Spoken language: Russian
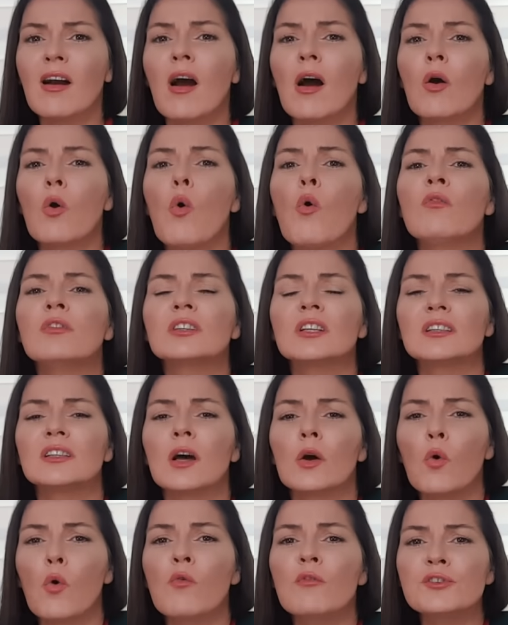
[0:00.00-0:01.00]
какого-то
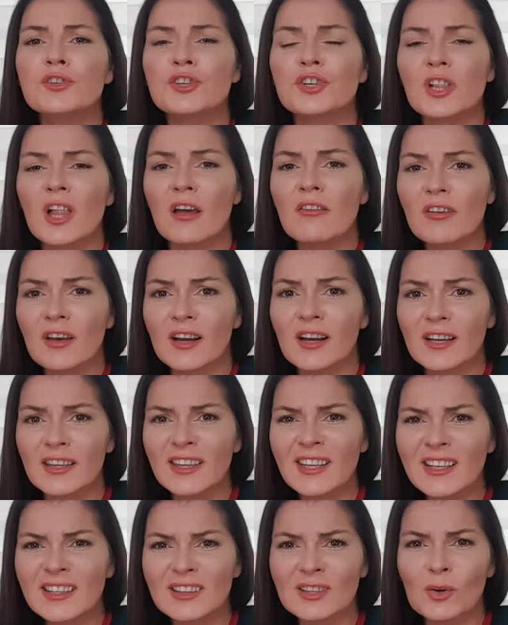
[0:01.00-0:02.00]
такого человека
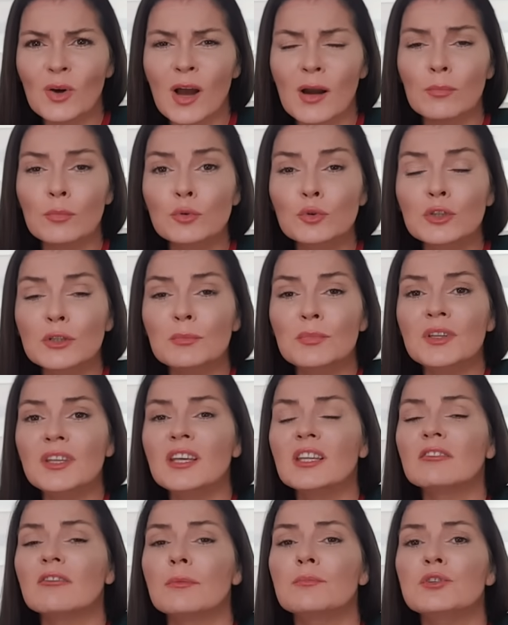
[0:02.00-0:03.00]
нет, то как будто бы
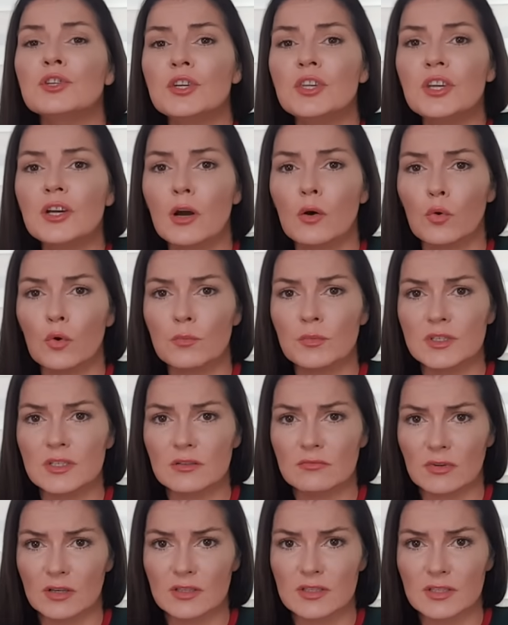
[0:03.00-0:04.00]
нет вообще никакой
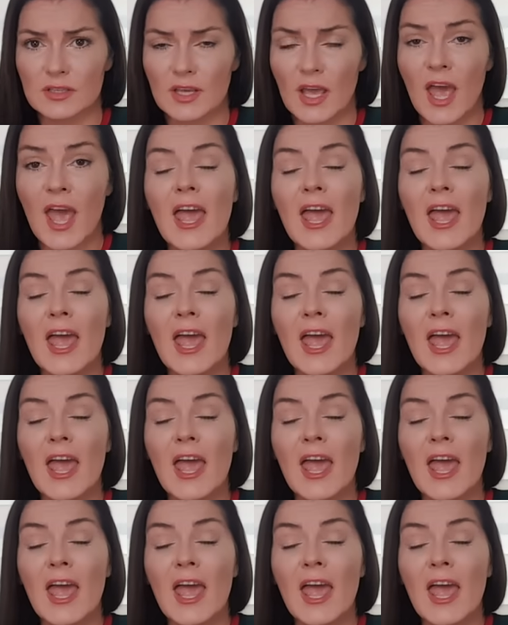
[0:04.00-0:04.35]
мотивации.